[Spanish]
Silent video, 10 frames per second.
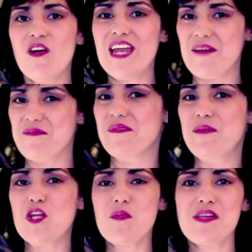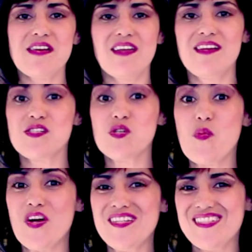Hola, mi nombre es Anaís
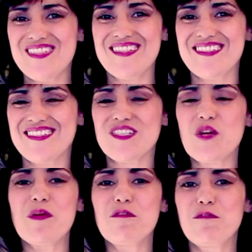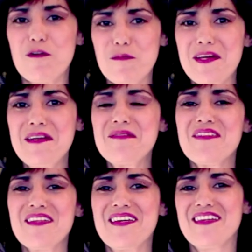Dumont, soy performer
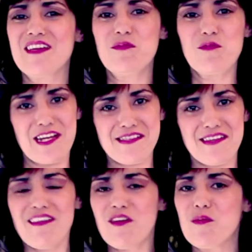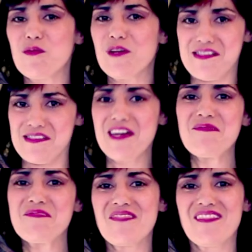de burlesque, de neoburlesque.
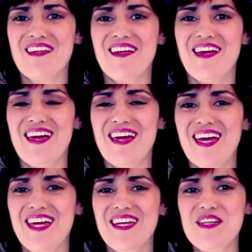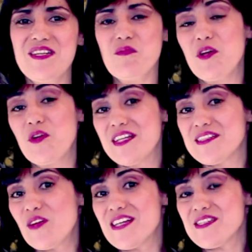Eh, bueno, en
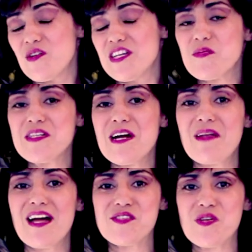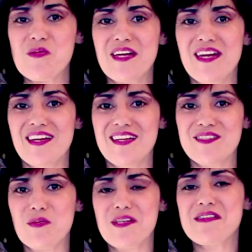esta ocasión les voy a hablar sobre,
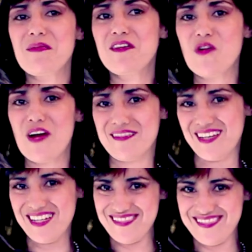sobre este bello arte,